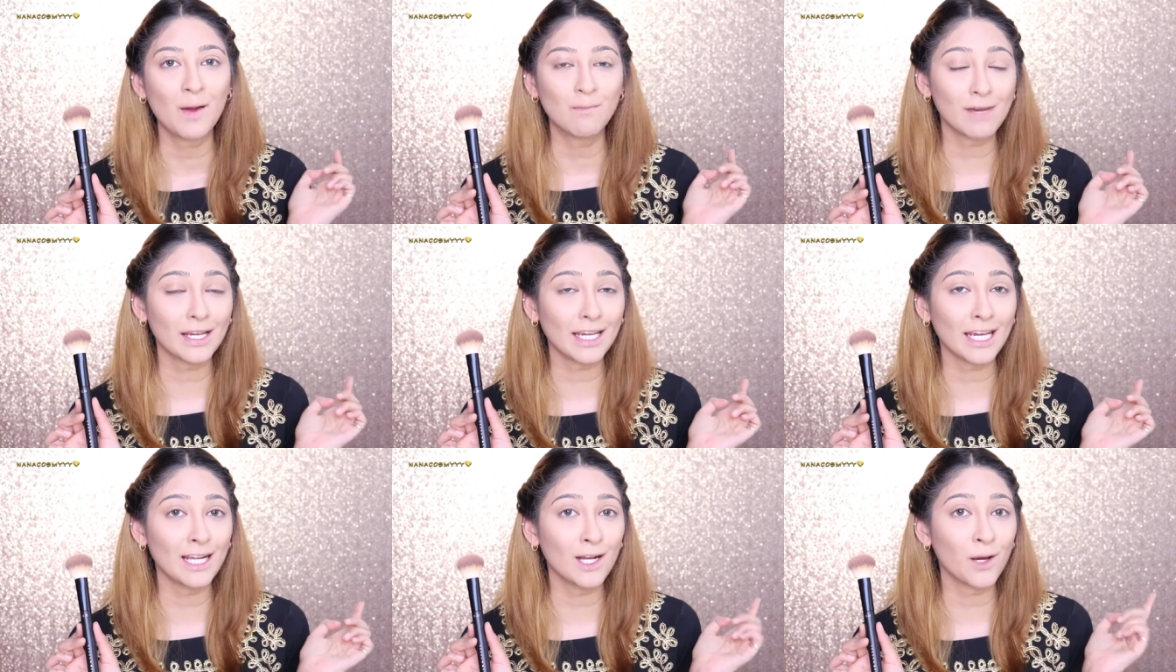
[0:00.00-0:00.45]

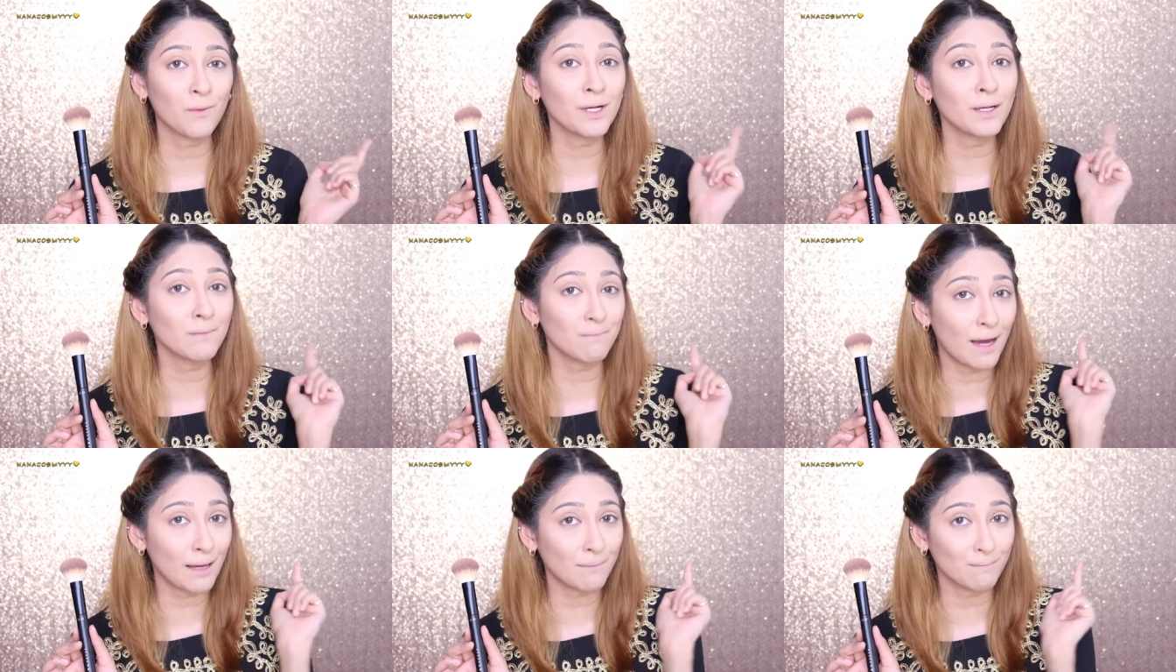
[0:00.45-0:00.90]
เมื่อกี้เรา
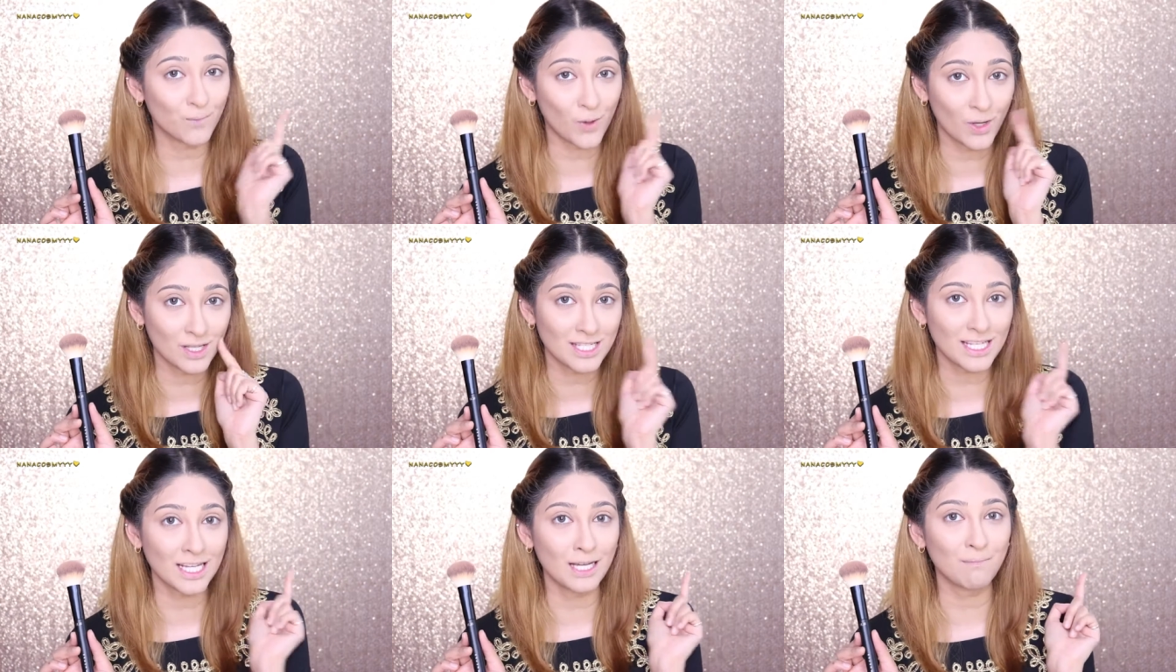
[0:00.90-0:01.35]
เพิ่งปัดบร
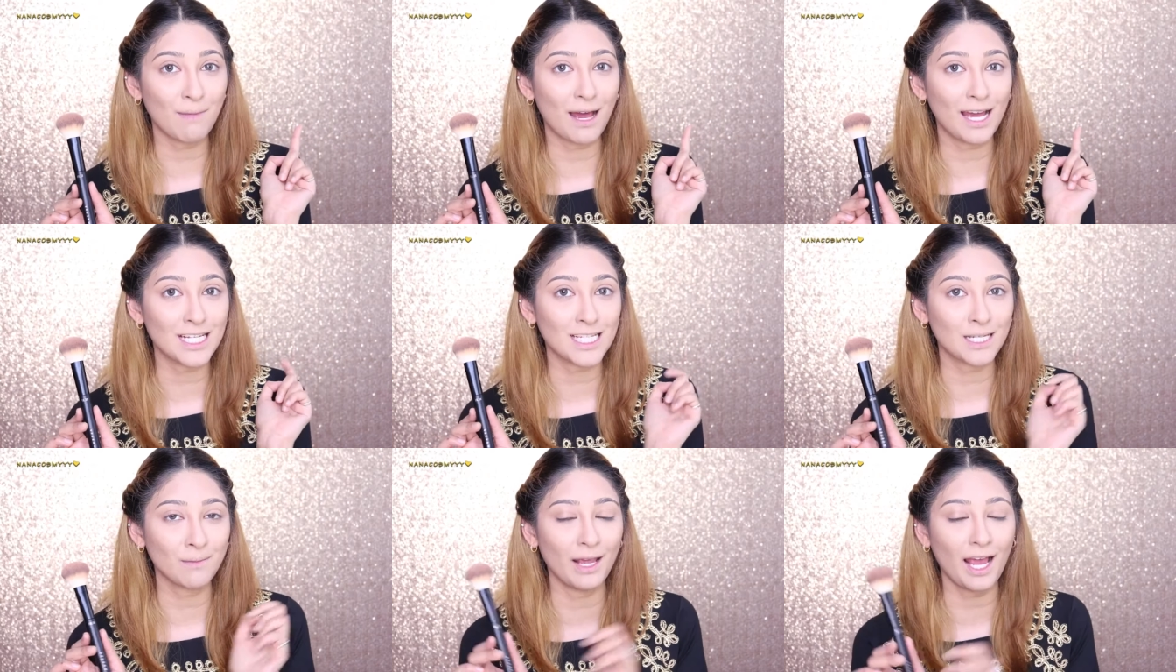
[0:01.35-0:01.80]
อนเซอร์ไป
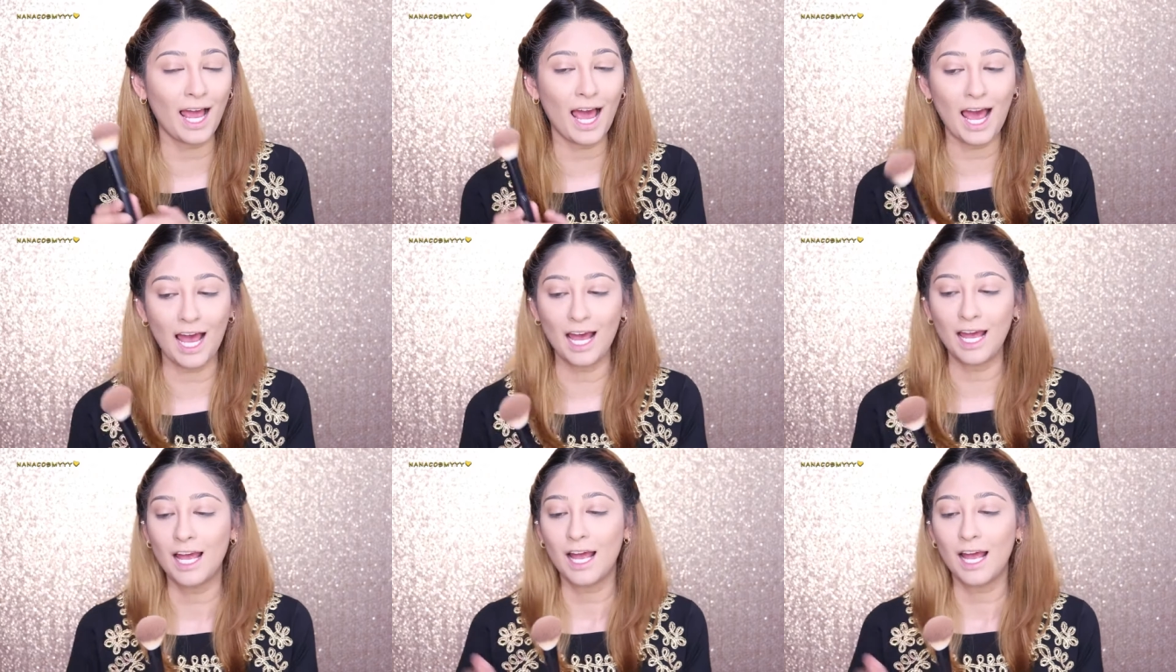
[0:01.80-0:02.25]
ใช่ไหมคะ